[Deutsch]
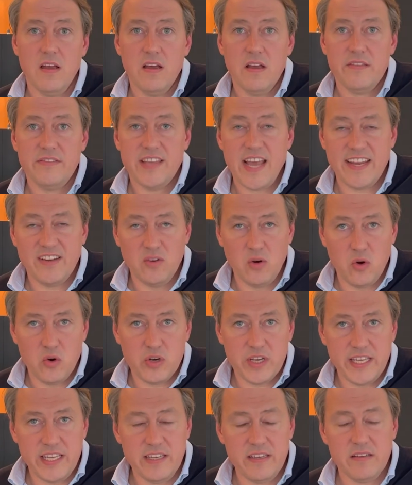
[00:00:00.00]

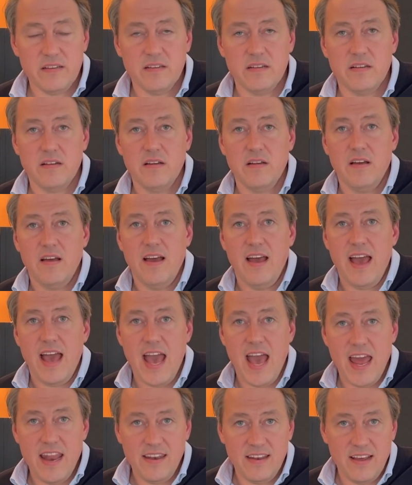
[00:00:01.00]
Technologie
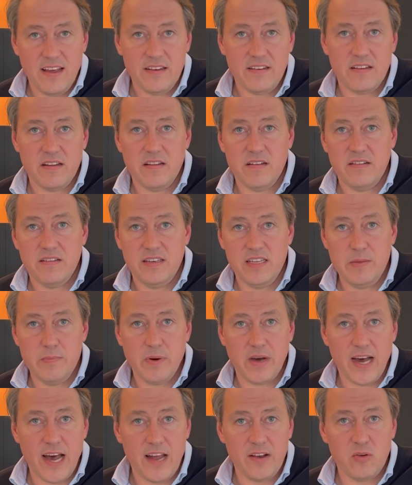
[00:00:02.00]
ändert die
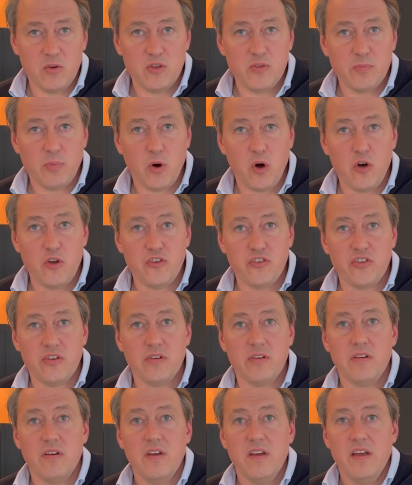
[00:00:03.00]

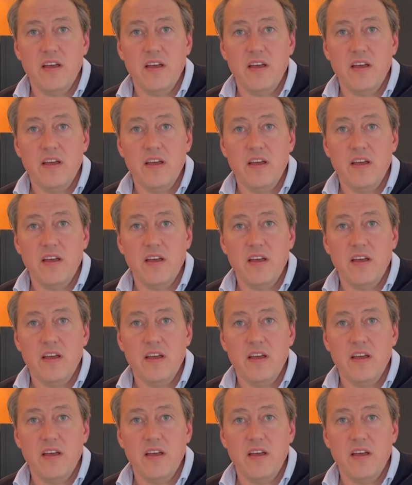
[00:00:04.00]
Beratungsbranche